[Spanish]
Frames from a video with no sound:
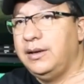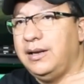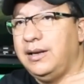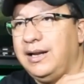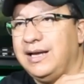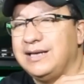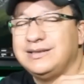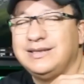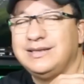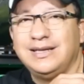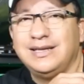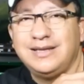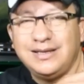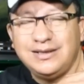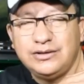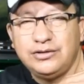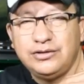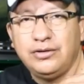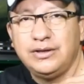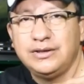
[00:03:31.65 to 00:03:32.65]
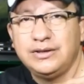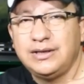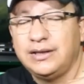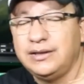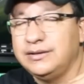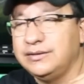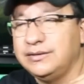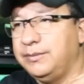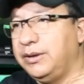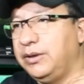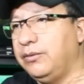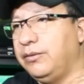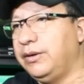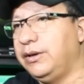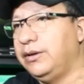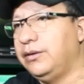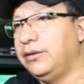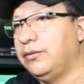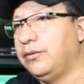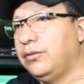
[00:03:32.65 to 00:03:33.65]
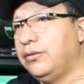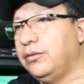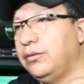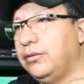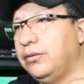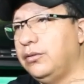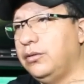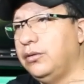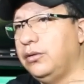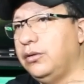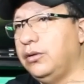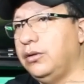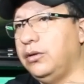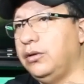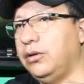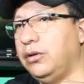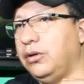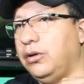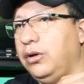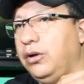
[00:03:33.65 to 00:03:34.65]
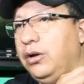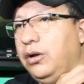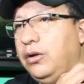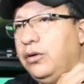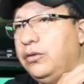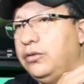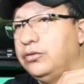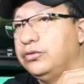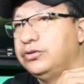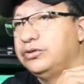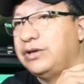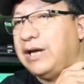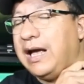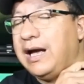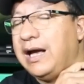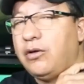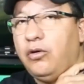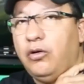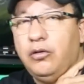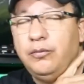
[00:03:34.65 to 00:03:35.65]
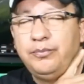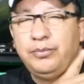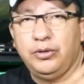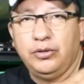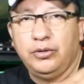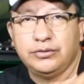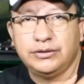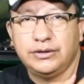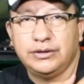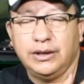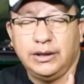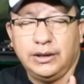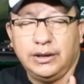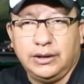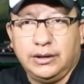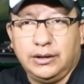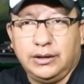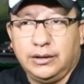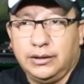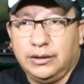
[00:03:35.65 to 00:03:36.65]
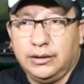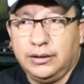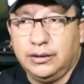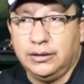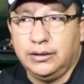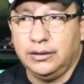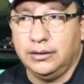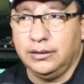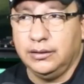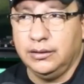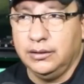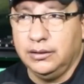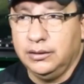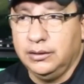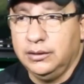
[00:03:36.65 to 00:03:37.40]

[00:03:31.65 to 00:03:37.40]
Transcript: las detenciones han disminuido, los acopios de,